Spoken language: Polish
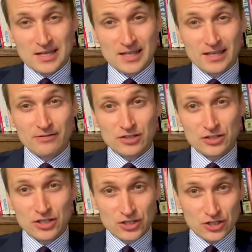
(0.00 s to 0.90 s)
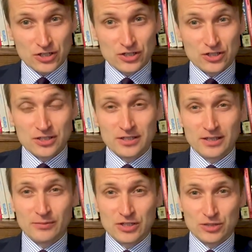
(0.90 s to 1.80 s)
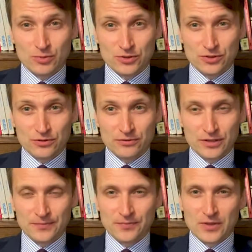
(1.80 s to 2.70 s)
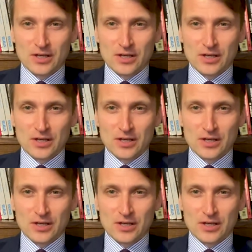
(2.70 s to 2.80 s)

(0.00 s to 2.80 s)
na najważniejsze rzeczy i te najbardziej pozytywne,